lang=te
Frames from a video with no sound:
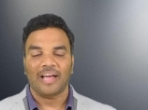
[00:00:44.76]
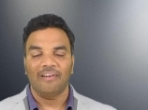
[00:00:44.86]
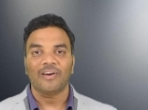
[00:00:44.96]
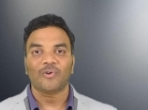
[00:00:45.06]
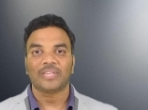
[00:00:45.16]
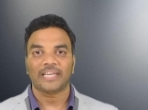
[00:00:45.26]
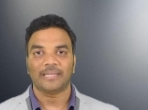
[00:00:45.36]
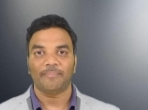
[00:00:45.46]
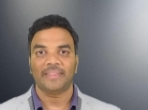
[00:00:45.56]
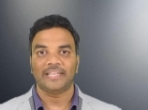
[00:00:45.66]

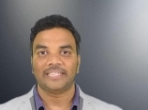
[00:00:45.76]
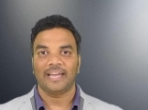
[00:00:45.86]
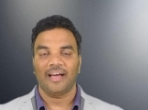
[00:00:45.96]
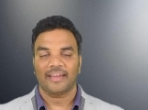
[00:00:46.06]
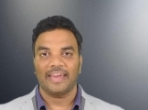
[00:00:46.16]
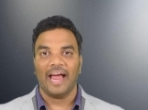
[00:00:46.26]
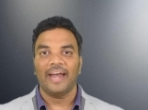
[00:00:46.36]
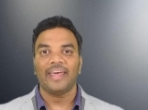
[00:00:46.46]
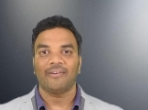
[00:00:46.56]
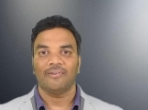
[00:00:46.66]
కల్వకుర్తికి సంబంధించిన
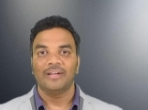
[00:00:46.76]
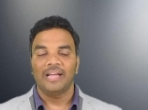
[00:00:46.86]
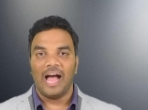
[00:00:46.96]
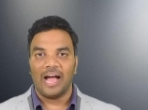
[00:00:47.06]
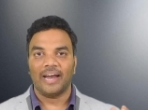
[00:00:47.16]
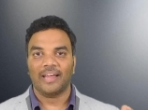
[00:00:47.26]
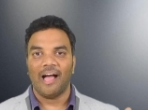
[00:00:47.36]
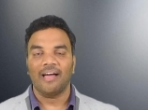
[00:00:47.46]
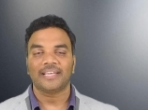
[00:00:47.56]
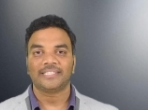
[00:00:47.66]
క్యాడరు అక్కడి
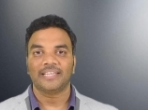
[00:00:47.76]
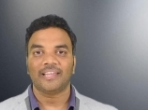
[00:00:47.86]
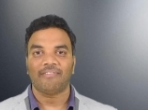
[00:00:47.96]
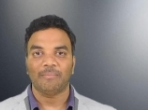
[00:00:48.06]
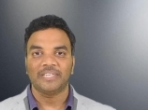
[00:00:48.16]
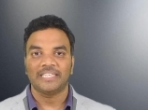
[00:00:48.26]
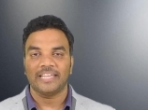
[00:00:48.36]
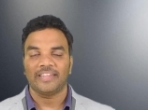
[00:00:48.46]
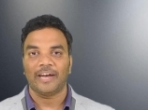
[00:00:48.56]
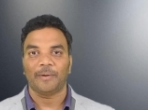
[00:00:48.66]
కాంగ్రెస్ నేత
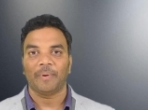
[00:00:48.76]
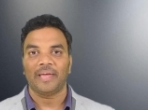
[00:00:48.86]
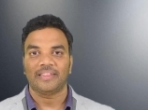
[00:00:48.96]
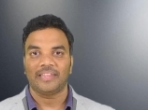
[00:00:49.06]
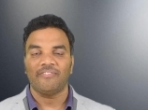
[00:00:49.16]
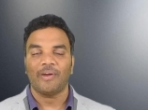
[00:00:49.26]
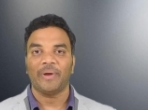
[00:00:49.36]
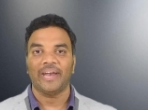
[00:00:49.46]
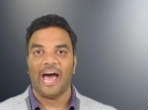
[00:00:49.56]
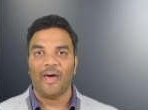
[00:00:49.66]
రెడ్డిపై
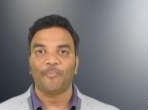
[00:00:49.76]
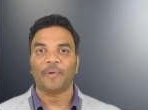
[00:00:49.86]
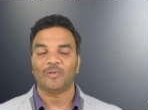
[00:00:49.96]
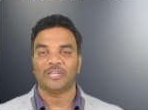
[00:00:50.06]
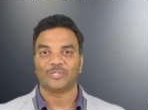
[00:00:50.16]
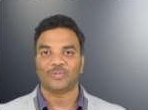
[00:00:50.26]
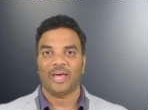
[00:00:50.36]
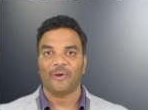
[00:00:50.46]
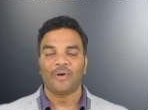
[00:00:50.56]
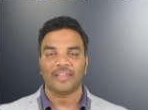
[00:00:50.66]
తీవ్రమైన ఆరోపణలు
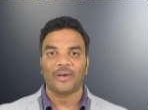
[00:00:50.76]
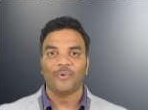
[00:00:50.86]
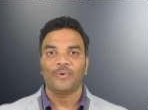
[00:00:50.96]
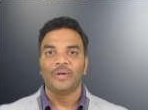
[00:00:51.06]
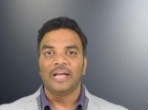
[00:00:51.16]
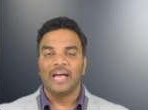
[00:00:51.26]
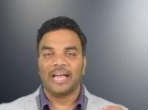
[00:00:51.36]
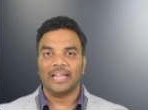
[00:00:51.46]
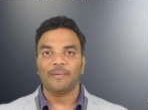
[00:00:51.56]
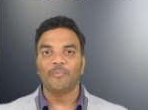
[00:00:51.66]
చేస్తున్నారు అతను
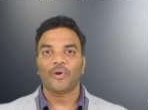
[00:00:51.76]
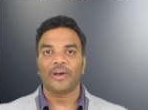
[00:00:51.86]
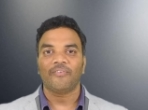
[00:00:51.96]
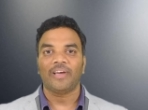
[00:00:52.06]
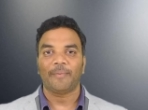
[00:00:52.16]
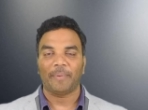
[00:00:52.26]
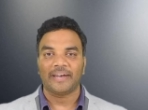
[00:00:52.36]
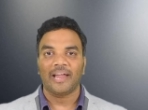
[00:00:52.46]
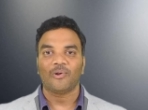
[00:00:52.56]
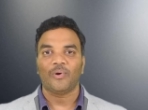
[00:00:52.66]
గతంలో రెండు వేల
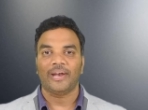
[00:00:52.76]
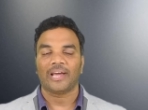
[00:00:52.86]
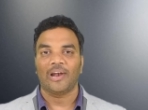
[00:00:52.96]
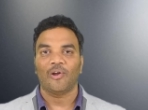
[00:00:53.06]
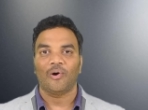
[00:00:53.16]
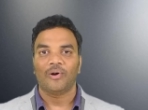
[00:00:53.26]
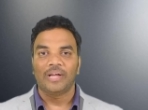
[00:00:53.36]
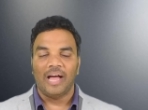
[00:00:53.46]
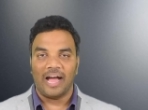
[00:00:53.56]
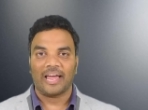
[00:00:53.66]
పద్నాలుగు ఎన్నికల్లో
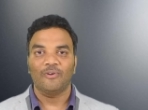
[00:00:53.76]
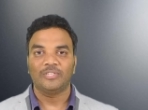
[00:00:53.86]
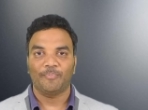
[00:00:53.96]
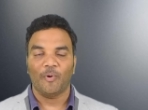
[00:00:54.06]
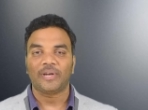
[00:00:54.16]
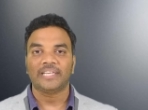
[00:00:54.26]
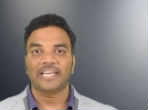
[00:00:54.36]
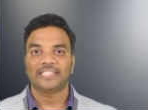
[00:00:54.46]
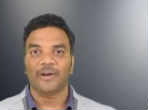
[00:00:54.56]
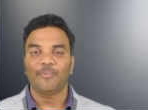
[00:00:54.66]
అక్కడి నుంచి పోటీ
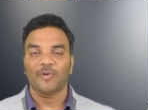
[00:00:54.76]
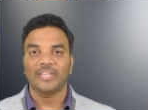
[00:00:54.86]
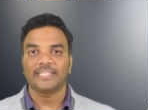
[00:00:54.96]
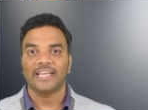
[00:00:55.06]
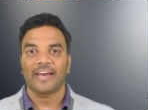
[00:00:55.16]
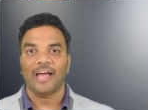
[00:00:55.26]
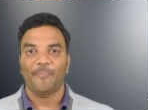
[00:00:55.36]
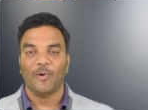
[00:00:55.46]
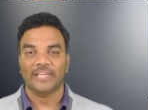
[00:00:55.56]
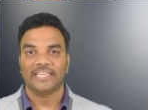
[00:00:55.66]
చేశాడు
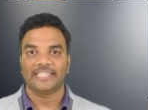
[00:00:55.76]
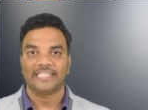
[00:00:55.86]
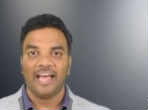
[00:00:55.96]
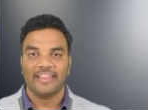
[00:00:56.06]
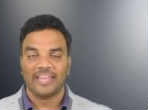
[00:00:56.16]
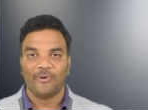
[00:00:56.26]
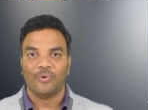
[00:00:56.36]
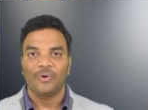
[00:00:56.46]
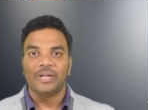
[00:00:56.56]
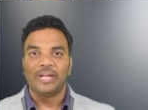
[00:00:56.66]
మొదటిసారిగా పోటీ చేసిన అతను